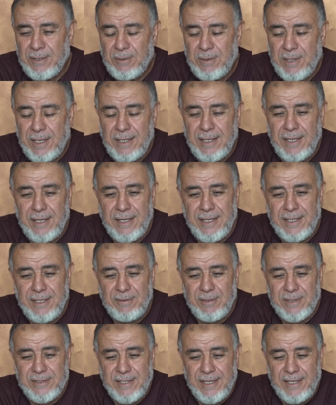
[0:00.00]
وعلى
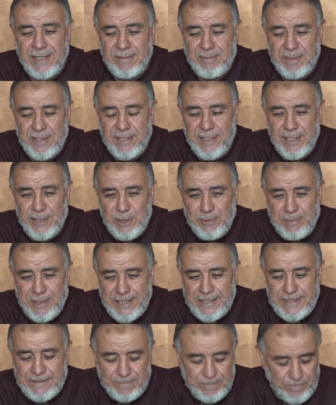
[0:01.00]
آله وصحابته
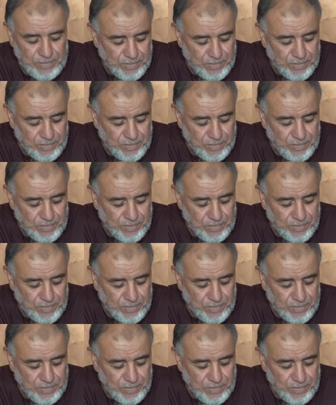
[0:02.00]
أجمعين